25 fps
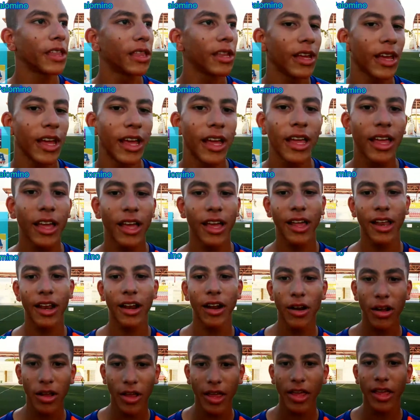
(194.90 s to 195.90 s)
que sigan el
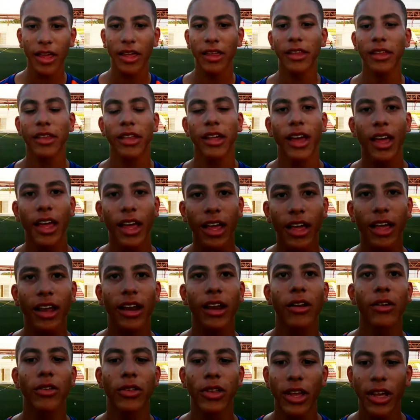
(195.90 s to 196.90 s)
canal, que sigan
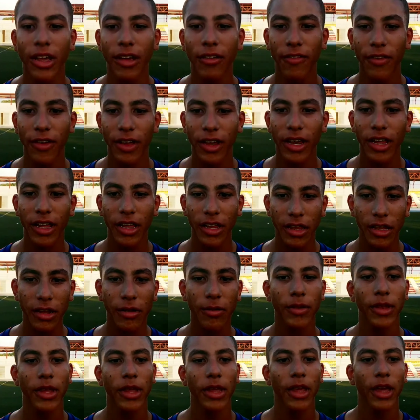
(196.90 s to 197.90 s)
canal
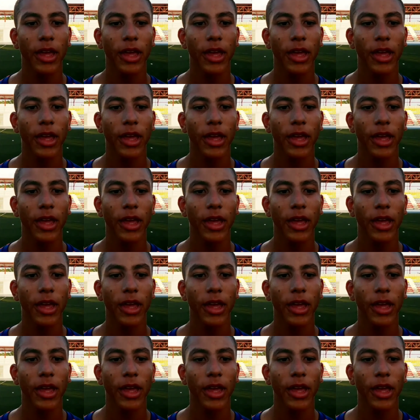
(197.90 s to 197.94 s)
JFLS,